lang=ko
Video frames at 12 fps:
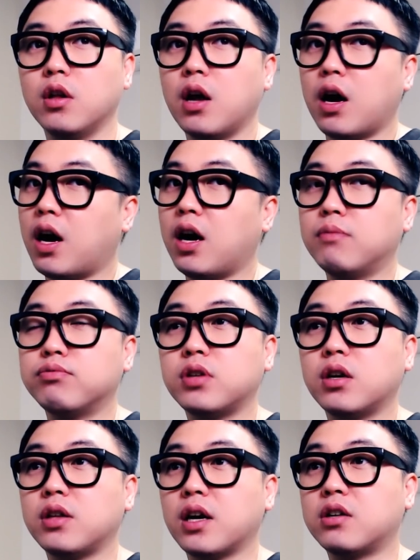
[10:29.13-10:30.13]
아
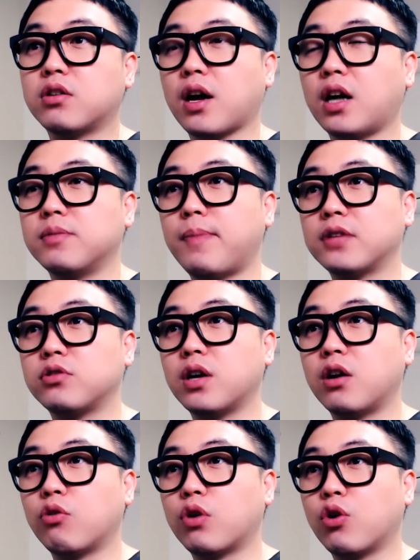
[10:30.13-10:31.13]
하부장은 내가 그렇게까지
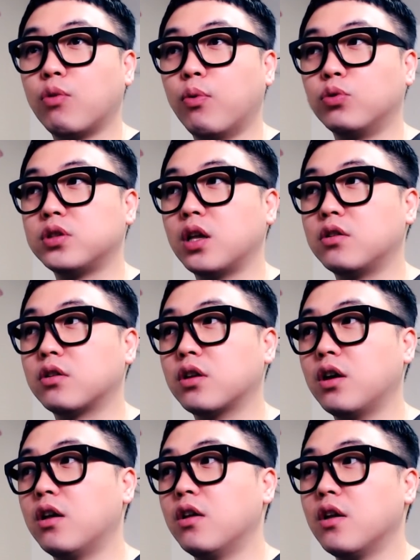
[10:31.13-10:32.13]
빠져나갈 거라고 보진 않는
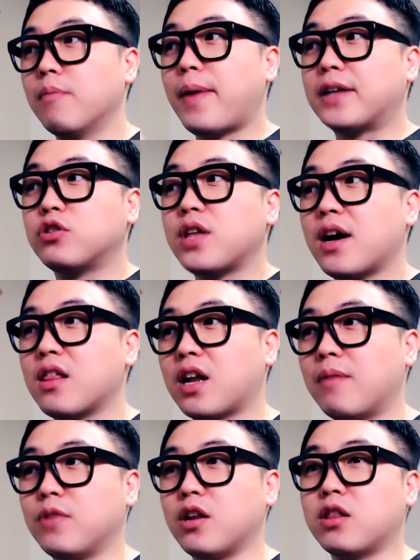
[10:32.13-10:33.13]
게 빠져나가는
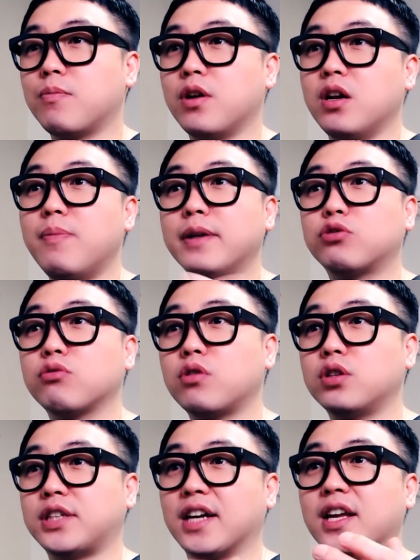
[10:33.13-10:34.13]
사람들이 있으면 일배충들은
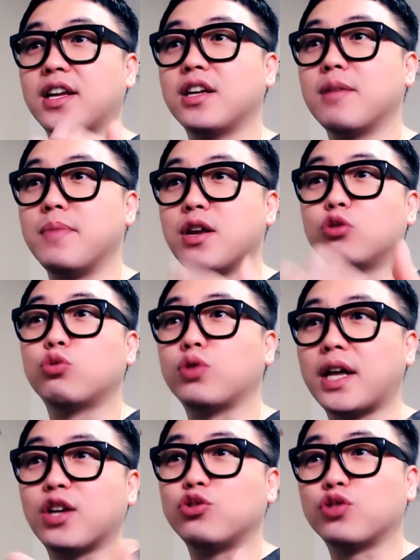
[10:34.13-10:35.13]
자기네끼리 밀어주고
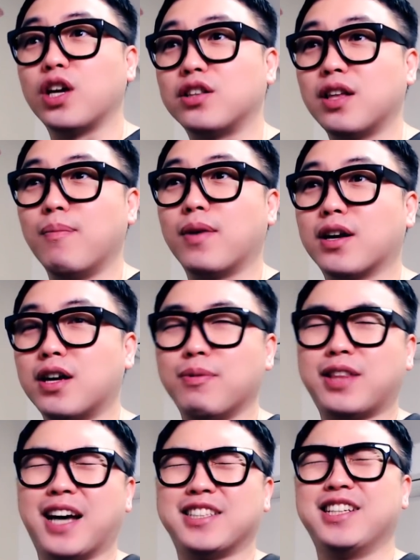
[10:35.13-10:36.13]
당겨준게 있단
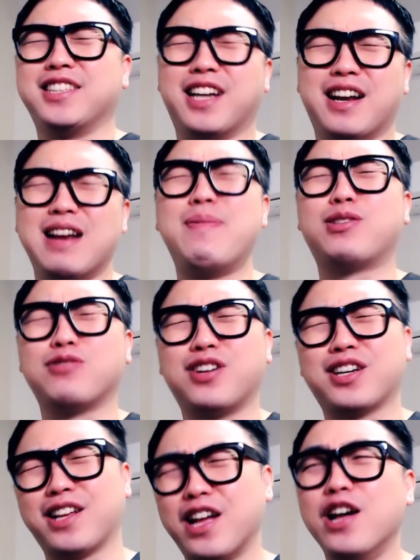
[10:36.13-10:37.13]
말이에요. 다시 이제
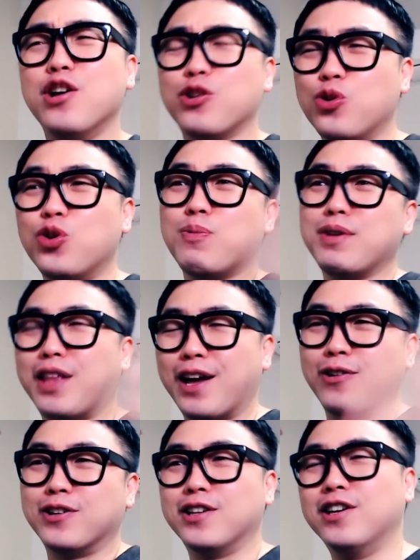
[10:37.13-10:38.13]
일배충들끼리 유입이
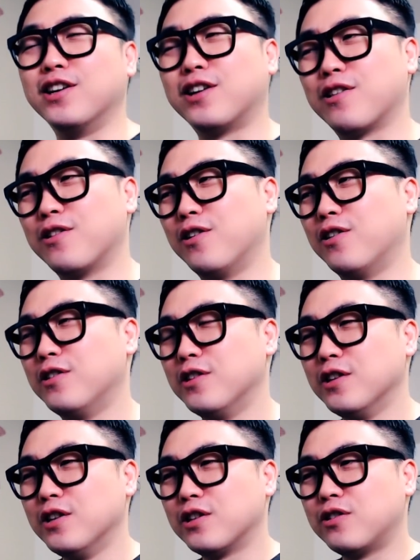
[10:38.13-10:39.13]
되거든. 그래서
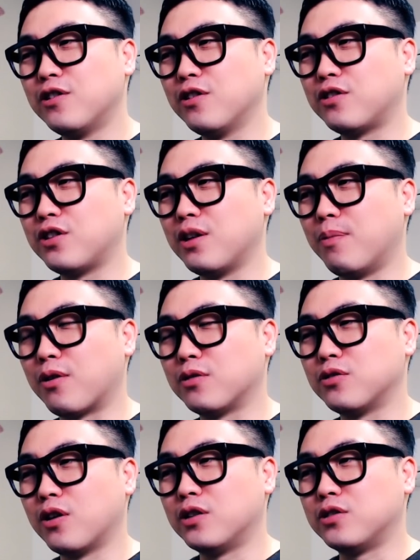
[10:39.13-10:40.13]
그런 것들이
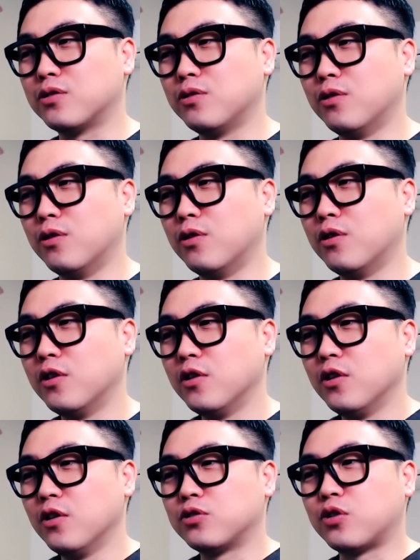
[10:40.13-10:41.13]
벌어져가지고
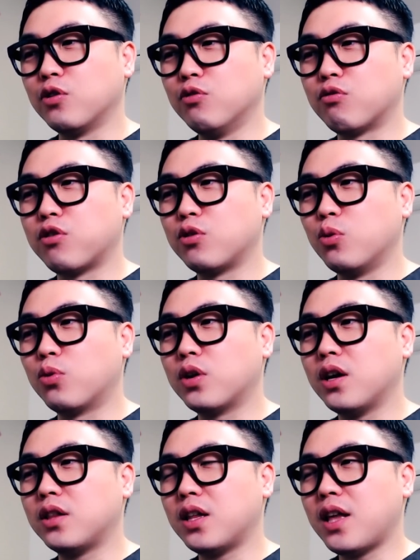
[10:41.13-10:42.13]
저는 우선
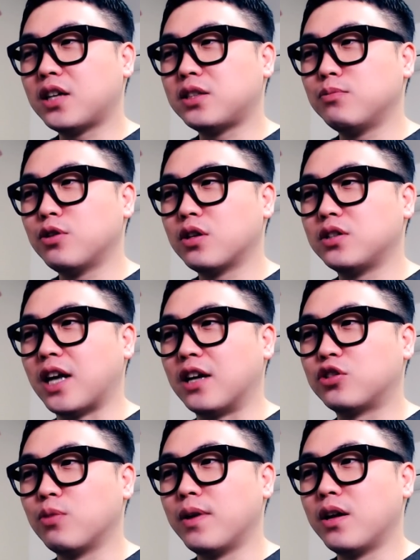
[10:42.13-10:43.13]
여기에 대한 핵심적인
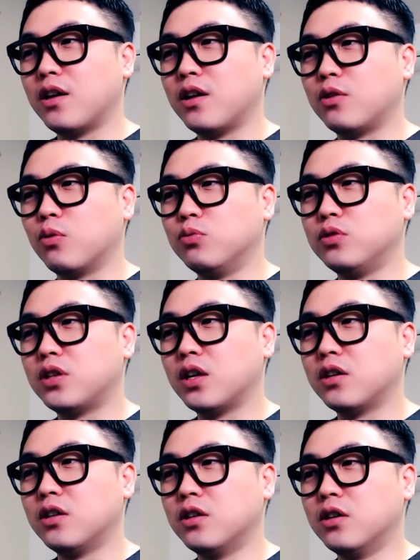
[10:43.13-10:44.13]
쟁점의
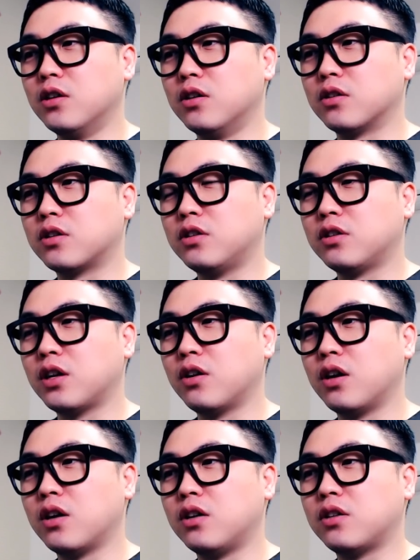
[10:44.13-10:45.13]
논쟁은
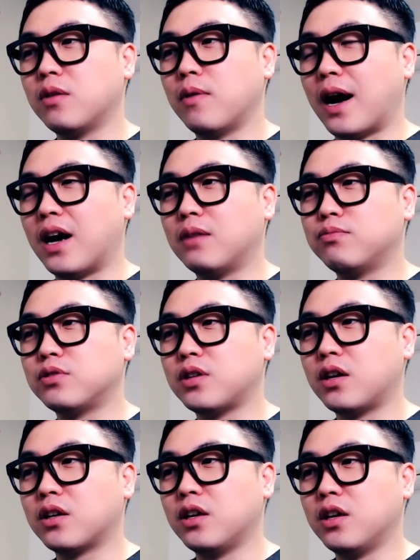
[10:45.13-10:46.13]
그게 일단 아
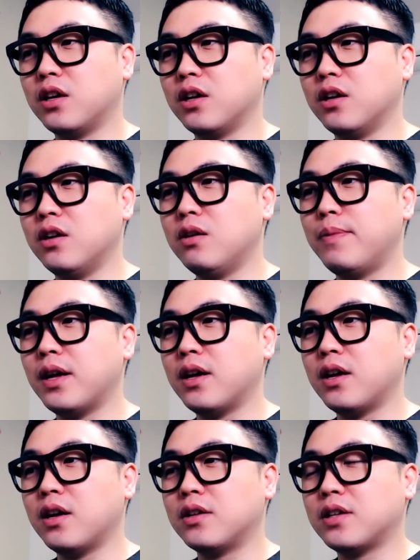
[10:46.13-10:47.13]
부장이
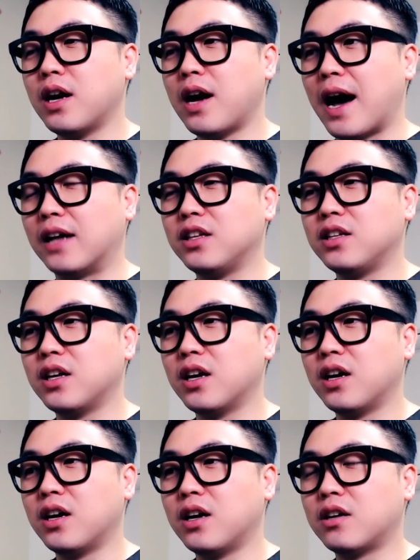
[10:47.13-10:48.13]
일배냐
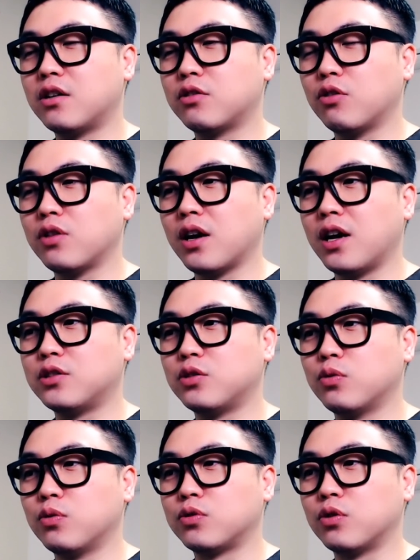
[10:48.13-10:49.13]
아니냐를
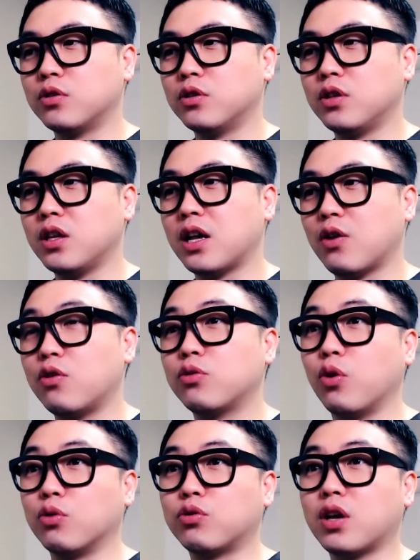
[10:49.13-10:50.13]
떠나가지고 저는 이 사건을
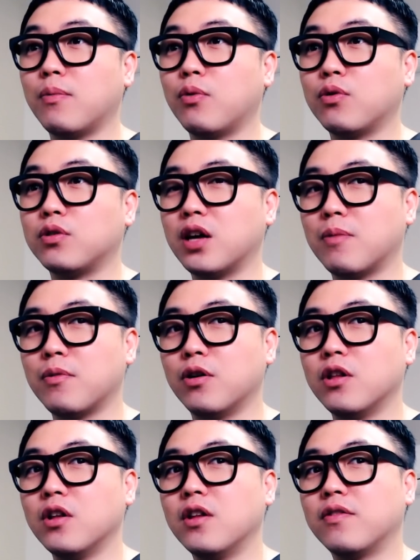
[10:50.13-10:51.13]
또 어떻게 보고 있냐면
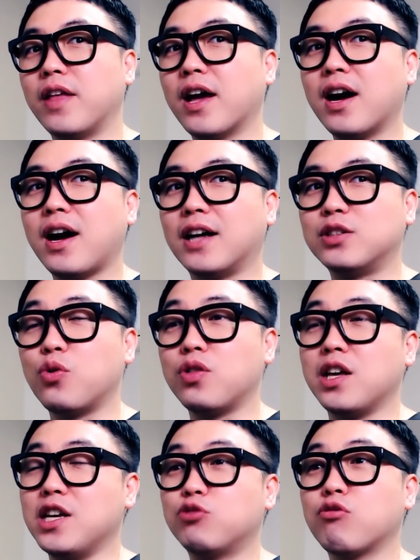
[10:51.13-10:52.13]
내가 가지고
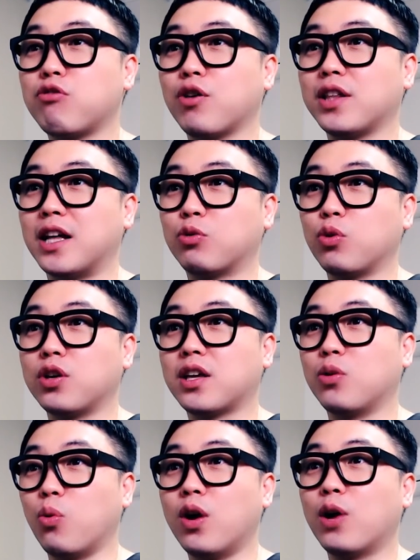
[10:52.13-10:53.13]
있는 이중성이 난 또
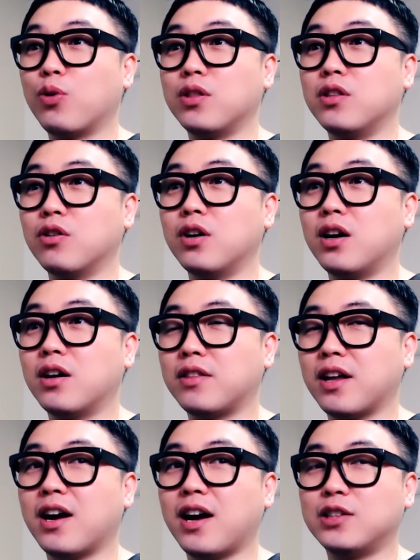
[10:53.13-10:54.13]
이렇게 놀라고 있는 거야.
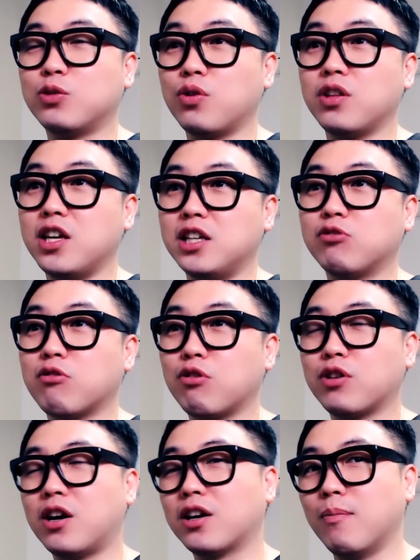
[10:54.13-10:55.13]
내가 가지고 있는
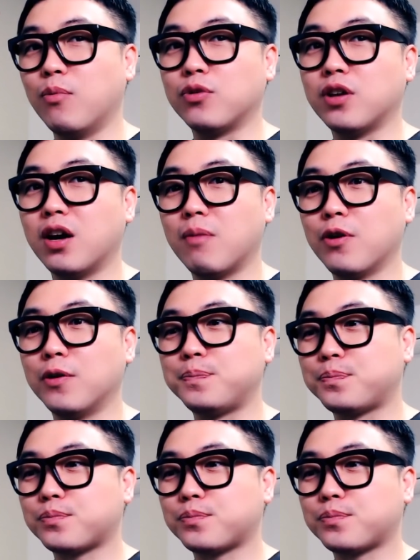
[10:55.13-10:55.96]
이중성이란 게 뭐냐면